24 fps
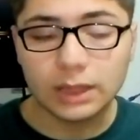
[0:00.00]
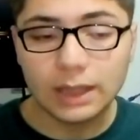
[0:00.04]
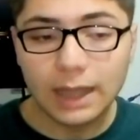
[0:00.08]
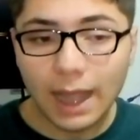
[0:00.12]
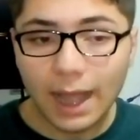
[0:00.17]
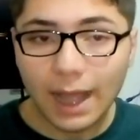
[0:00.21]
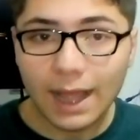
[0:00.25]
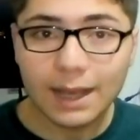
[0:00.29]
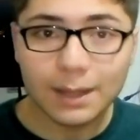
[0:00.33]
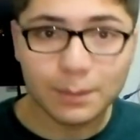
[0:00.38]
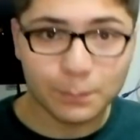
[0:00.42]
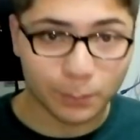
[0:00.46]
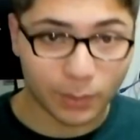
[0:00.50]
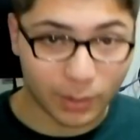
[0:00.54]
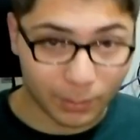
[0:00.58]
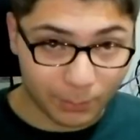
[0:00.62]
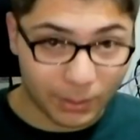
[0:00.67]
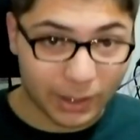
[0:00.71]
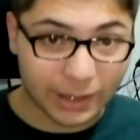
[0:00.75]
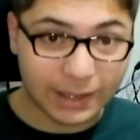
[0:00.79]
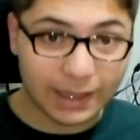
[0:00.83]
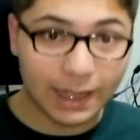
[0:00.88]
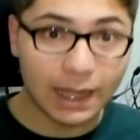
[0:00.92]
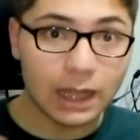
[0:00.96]
Galiba
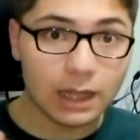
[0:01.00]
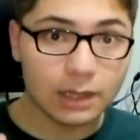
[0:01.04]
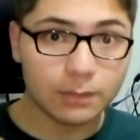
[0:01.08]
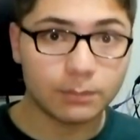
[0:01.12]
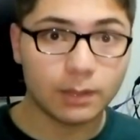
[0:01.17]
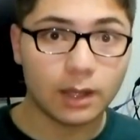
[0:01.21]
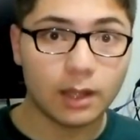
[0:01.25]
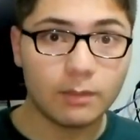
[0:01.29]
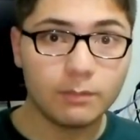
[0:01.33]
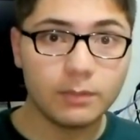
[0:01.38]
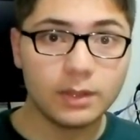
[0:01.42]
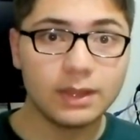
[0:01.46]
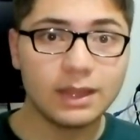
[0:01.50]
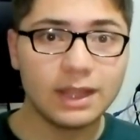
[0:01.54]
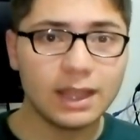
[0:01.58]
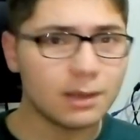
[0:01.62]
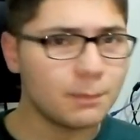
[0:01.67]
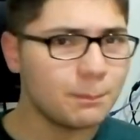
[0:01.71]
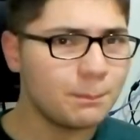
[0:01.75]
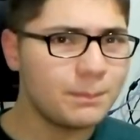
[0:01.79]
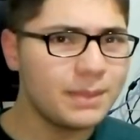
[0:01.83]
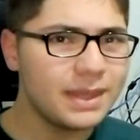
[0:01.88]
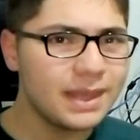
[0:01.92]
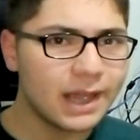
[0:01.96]
bak galiba emin
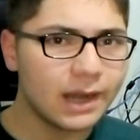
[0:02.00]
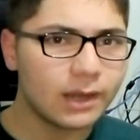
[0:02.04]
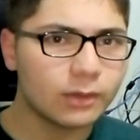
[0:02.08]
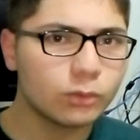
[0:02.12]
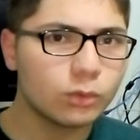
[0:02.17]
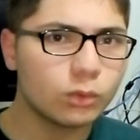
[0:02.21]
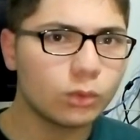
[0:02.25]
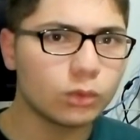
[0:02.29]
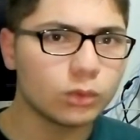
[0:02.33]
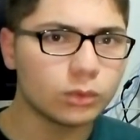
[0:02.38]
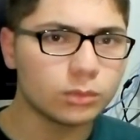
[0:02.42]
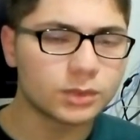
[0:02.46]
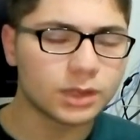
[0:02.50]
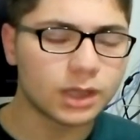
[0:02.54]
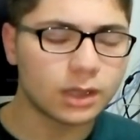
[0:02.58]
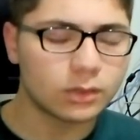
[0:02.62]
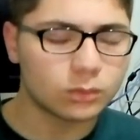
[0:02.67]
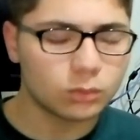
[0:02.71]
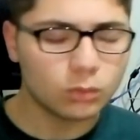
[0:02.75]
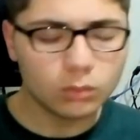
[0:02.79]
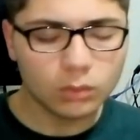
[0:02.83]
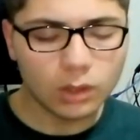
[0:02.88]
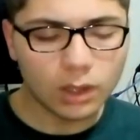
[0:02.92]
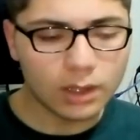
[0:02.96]
değilim. Bir yerde okudum
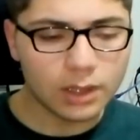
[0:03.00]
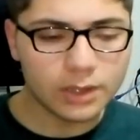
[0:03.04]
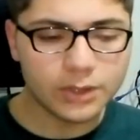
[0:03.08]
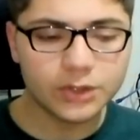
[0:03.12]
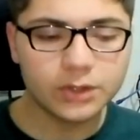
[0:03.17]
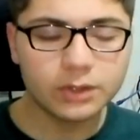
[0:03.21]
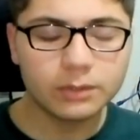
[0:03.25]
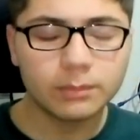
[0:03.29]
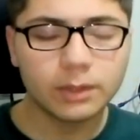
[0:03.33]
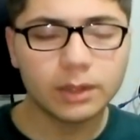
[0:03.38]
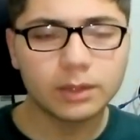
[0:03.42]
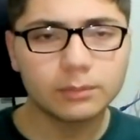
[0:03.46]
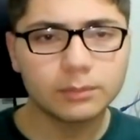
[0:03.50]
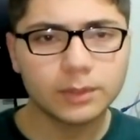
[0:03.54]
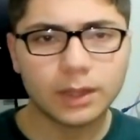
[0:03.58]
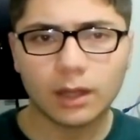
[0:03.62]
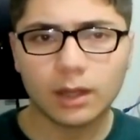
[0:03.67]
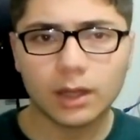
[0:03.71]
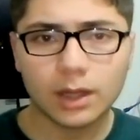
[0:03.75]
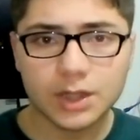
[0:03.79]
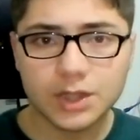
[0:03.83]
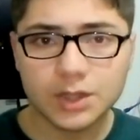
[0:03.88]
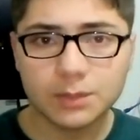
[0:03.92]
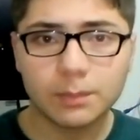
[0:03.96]
zaten. Onu araştırmadım.
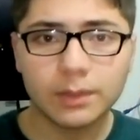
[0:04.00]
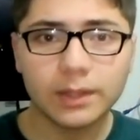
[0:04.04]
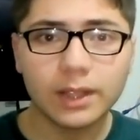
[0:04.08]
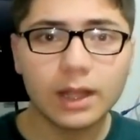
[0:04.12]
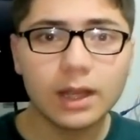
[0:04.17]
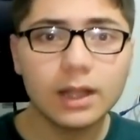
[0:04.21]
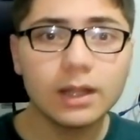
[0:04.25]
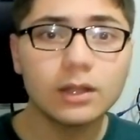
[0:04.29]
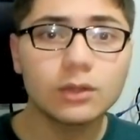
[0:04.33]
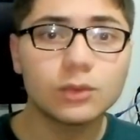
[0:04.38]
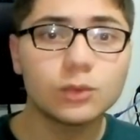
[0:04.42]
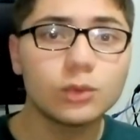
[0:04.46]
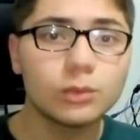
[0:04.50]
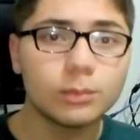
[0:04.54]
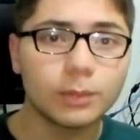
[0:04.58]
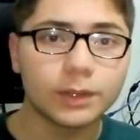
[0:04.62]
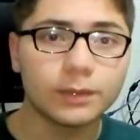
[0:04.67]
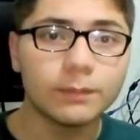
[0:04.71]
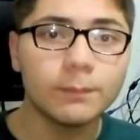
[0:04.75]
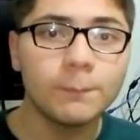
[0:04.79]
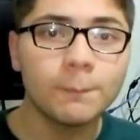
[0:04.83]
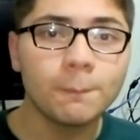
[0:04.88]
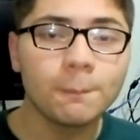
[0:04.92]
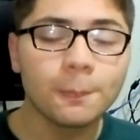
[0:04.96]
Araştırma gereği de
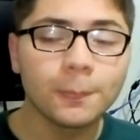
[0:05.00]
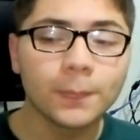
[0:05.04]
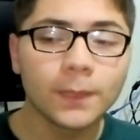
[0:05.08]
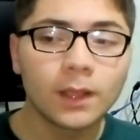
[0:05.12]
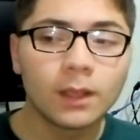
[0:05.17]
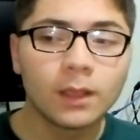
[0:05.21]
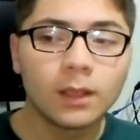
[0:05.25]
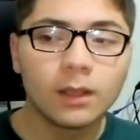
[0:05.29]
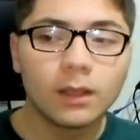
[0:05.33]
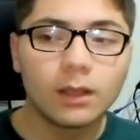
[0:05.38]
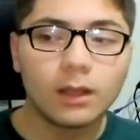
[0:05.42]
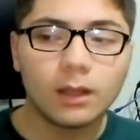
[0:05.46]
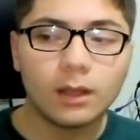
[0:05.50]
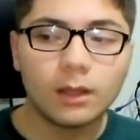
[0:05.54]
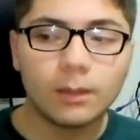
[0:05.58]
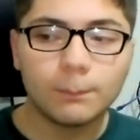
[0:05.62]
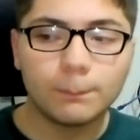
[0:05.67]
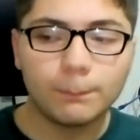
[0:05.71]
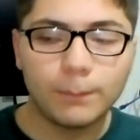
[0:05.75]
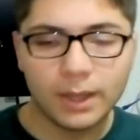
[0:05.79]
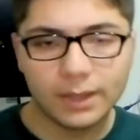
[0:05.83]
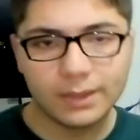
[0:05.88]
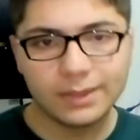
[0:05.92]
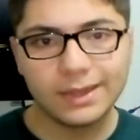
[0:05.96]
duymadım. Ee,
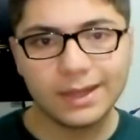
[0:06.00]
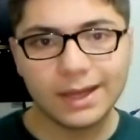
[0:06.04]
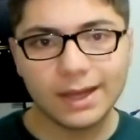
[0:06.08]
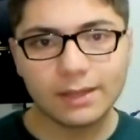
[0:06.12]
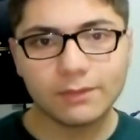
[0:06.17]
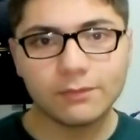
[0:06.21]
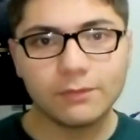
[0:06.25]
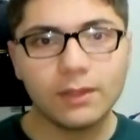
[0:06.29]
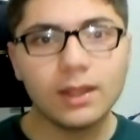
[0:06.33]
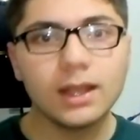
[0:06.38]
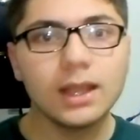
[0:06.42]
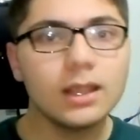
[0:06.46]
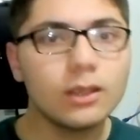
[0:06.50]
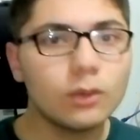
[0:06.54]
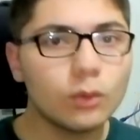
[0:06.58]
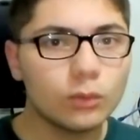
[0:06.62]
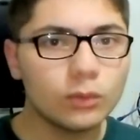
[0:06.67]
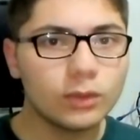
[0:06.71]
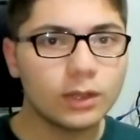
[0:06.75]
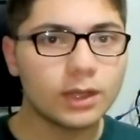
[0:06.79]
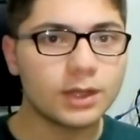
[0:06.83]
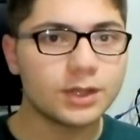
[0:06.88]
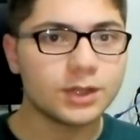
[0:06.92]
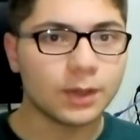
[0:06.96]
ben direkt veriyi
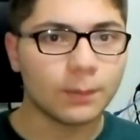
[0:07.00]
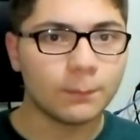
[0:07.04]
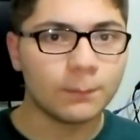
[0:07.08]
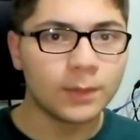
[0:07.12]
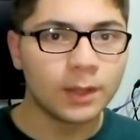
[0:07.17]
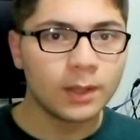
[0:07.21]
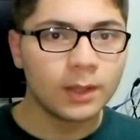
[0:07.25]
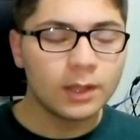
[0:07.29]
göndereceğim.